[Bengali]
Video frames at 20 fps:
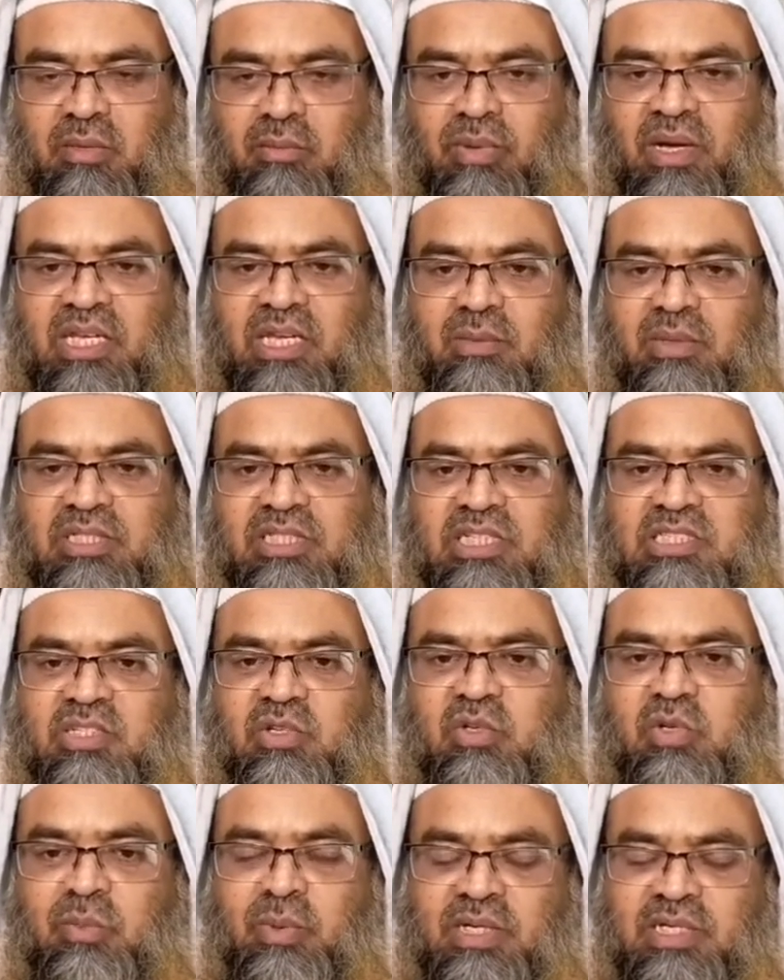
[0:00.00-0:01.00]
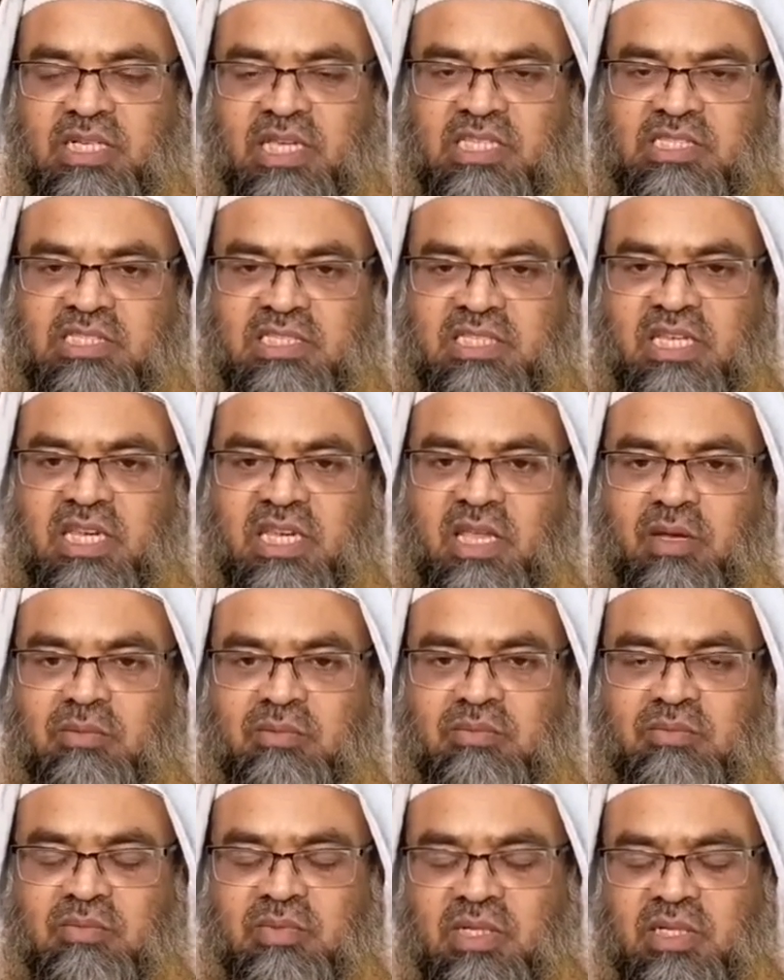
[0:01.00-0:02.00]
বাংলা ভাষায় যে অনুবাদটা আছে দেখলাম
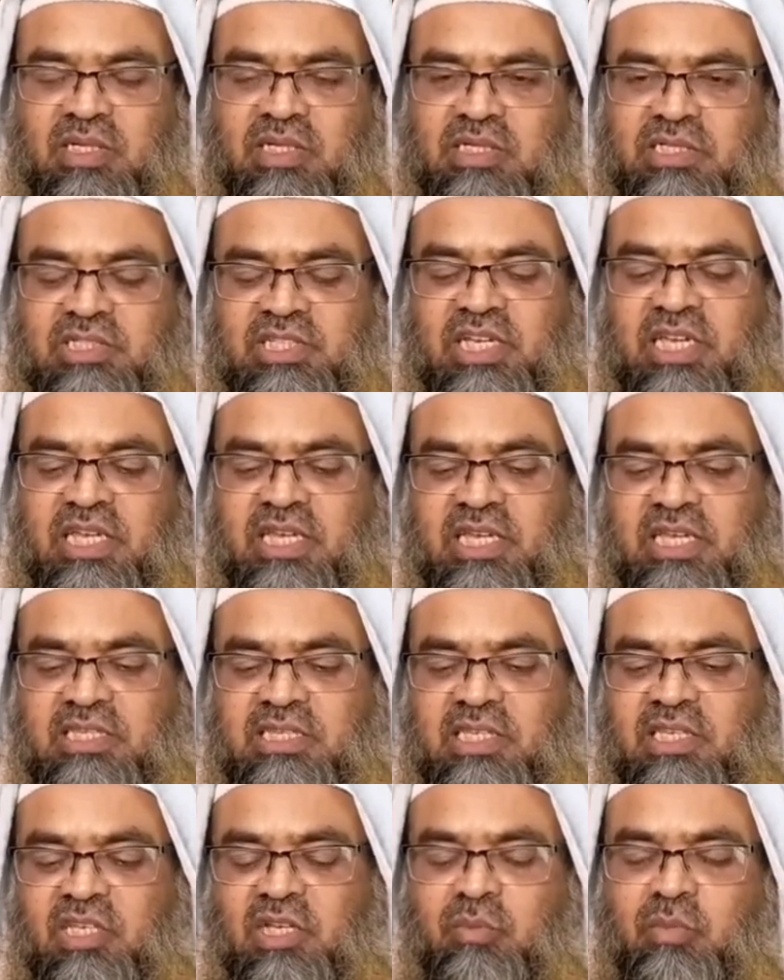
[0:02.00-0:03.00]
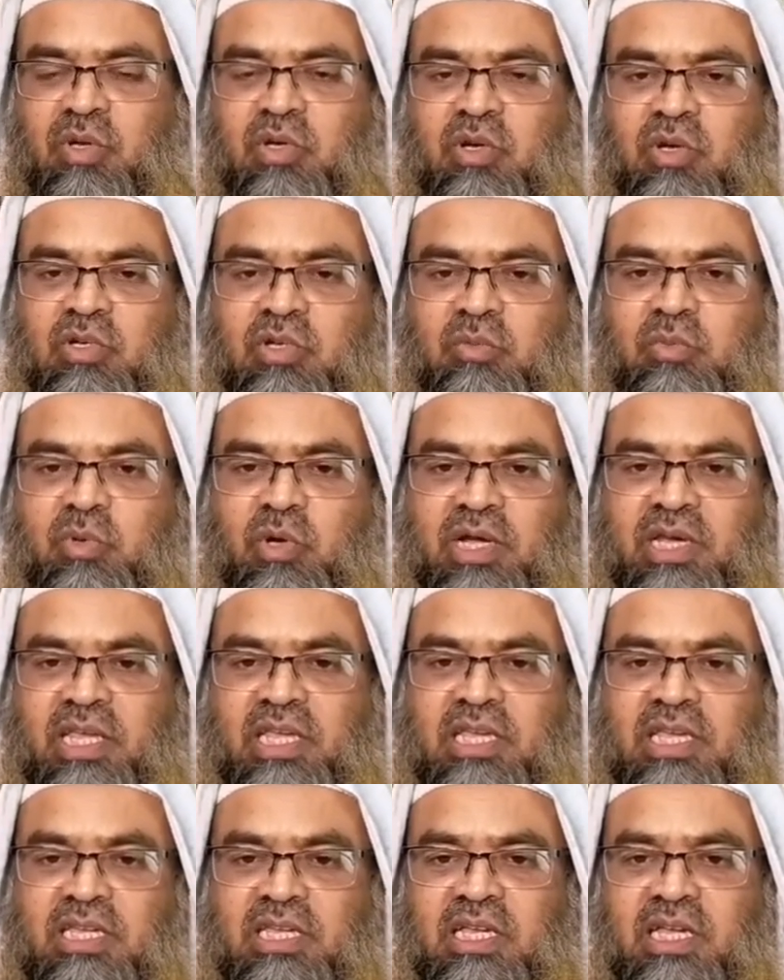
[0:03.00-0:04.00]
সেখানে তিন নম্বর খণ্ড
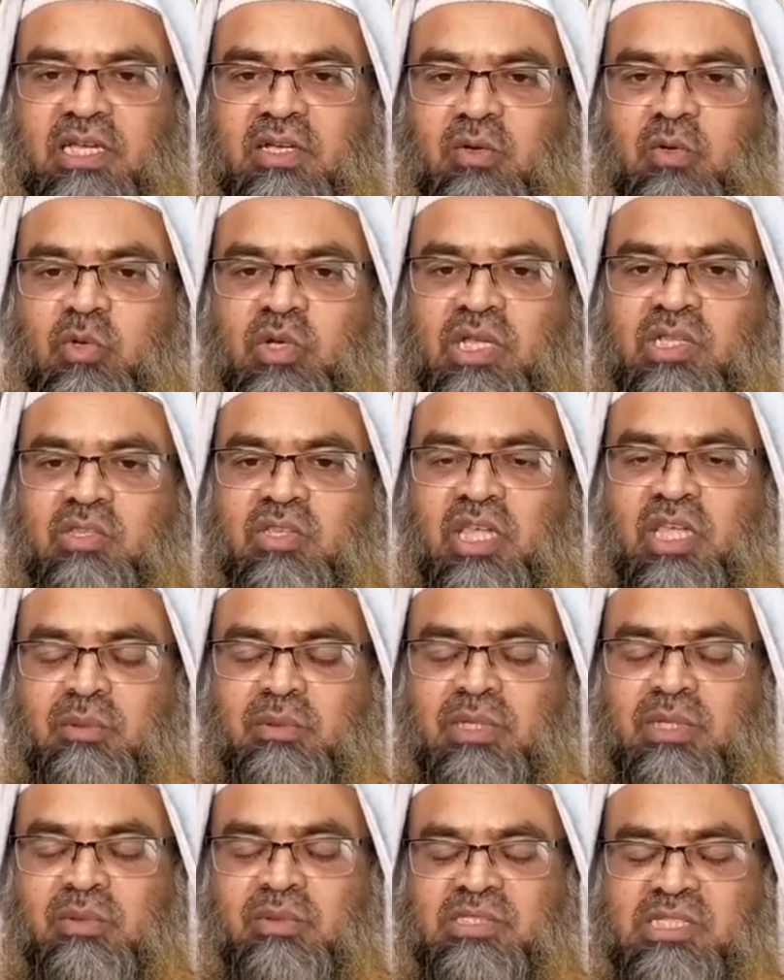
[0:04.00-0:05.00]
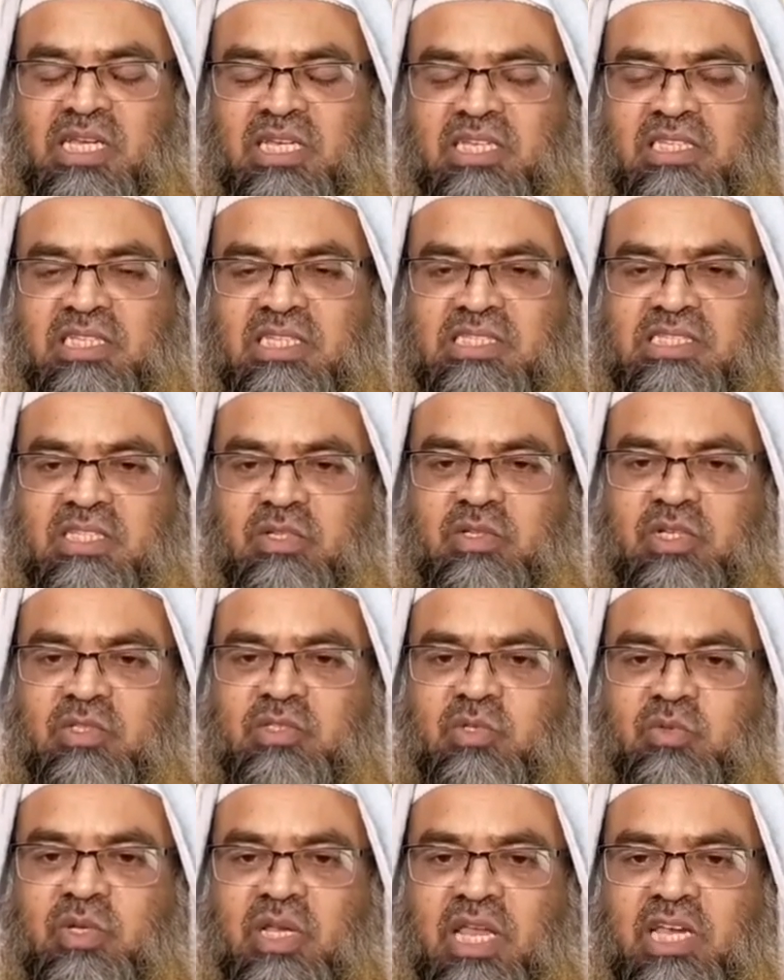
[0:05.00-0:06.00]
পুরোটাই গুনিয়ত তালেবিন নামে চালিয়ে দিয়েছে ওইটা
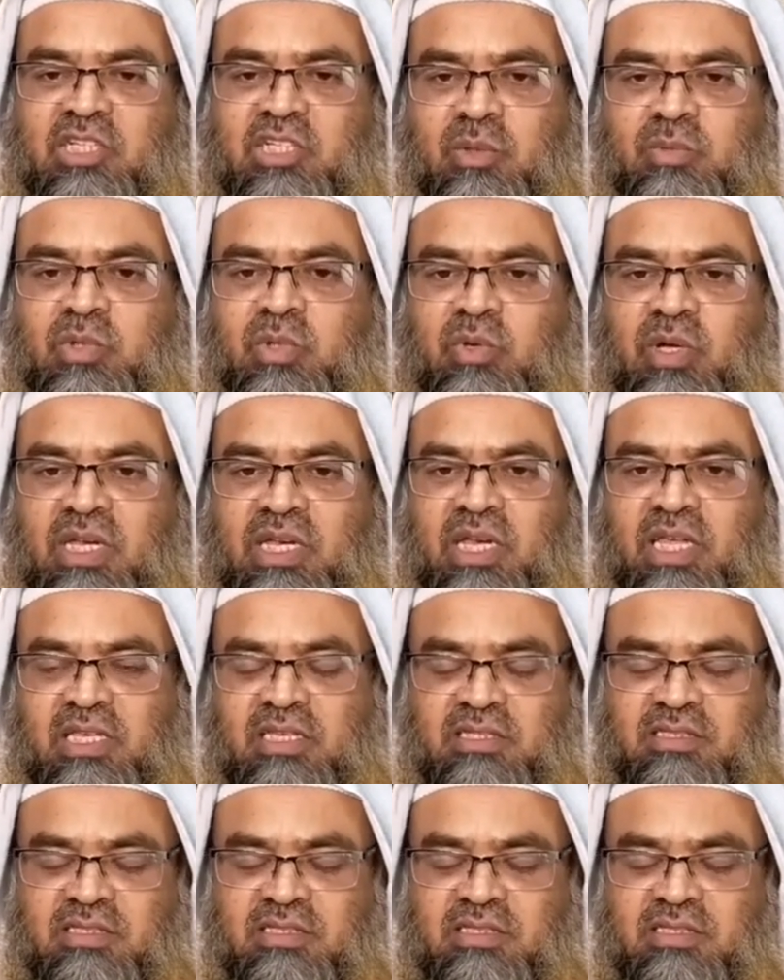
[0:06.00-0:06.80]
হচ্ছে ওনার এক শব্দ ওখানে নাই